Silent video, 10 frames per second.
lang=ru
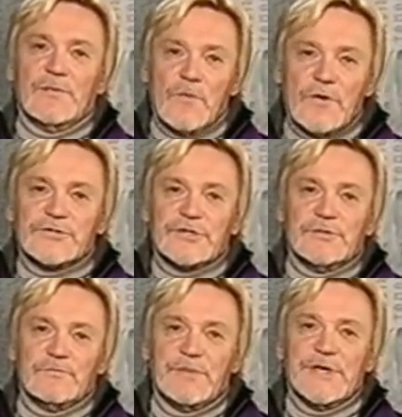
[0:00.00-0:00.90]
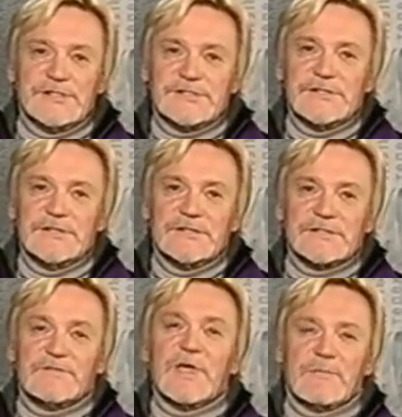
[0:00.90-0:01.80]
может быть
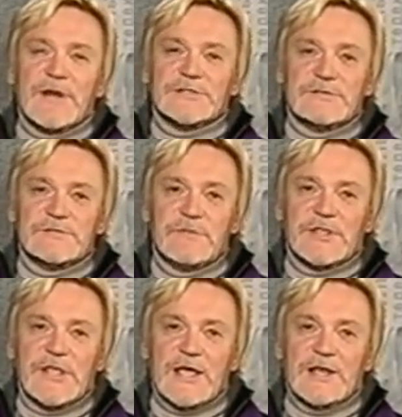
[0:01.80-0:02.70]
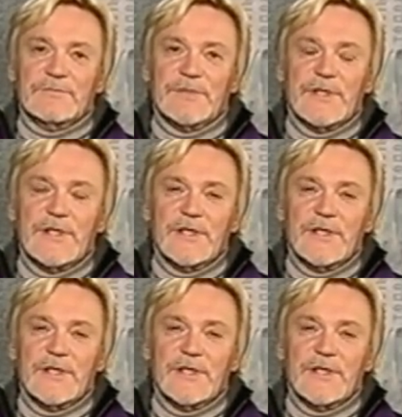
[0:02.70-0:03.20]
своеобразным спектаклем.